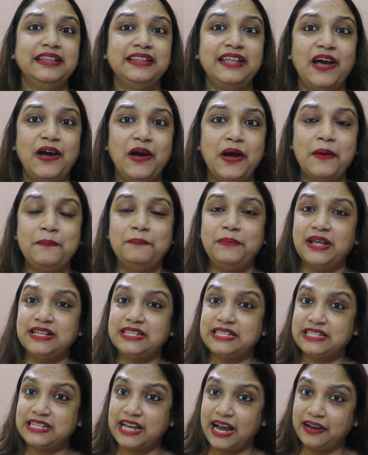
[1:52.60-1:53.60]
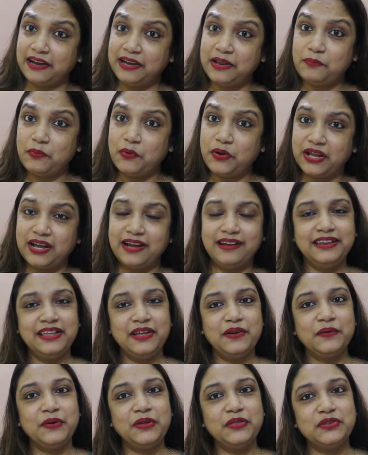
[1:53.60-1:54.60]
দেওয়া হয় প্লাস চাকরি পরীক্ষা
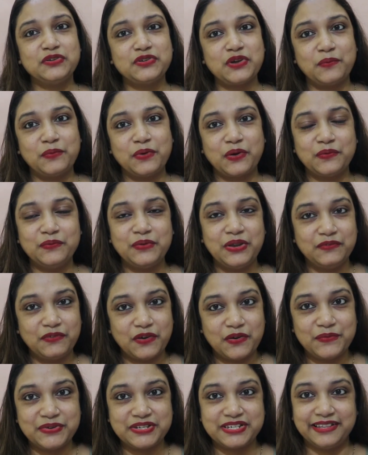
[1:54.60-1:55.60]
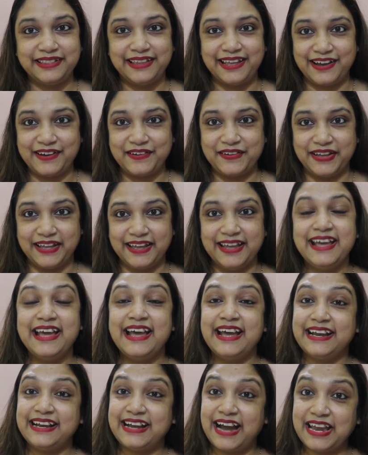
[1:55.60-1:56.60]
নিয়েও কিন্তু সব রকম ইনফরমেশন দেওয়া হয়
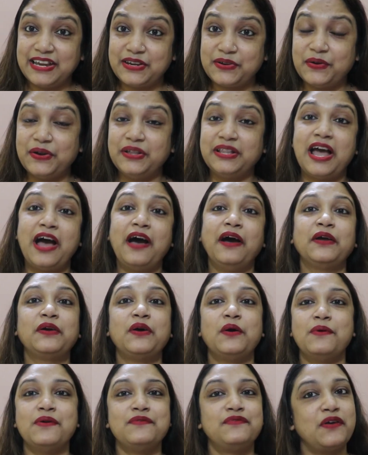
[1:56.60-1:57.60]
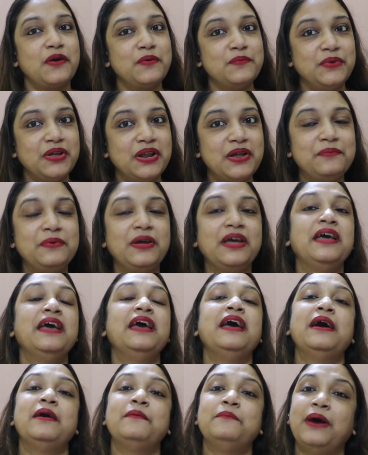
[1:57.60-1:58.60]
গাইড করে দেওয়া হয় কবে ফর্ম বেরোবে
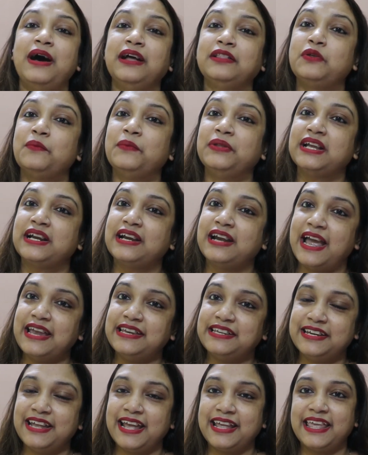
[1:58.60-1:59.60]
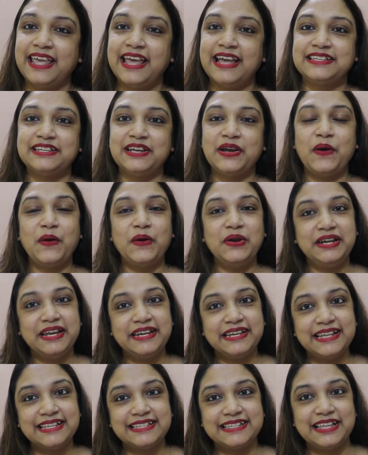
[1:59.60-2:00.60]
বা তোমাদের ক্রাইটেরিয়া কি আছে অল
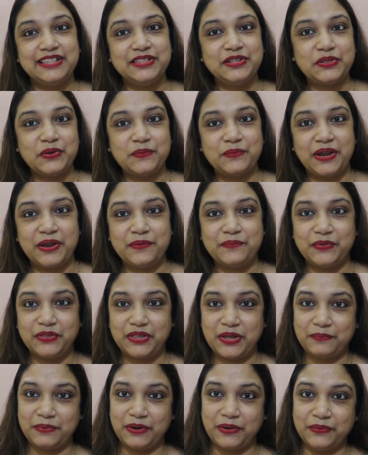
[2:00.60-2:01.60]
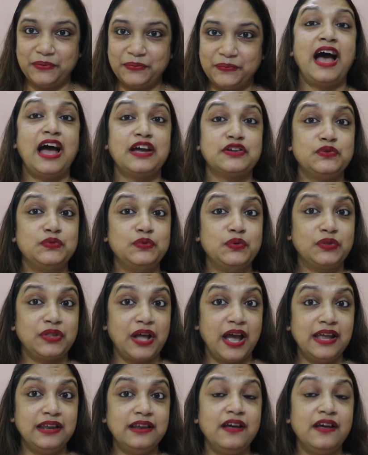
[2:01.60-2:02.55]
ডিটেলস কিন্তু তোমরা এর মধ্যে পাও শুধু তাই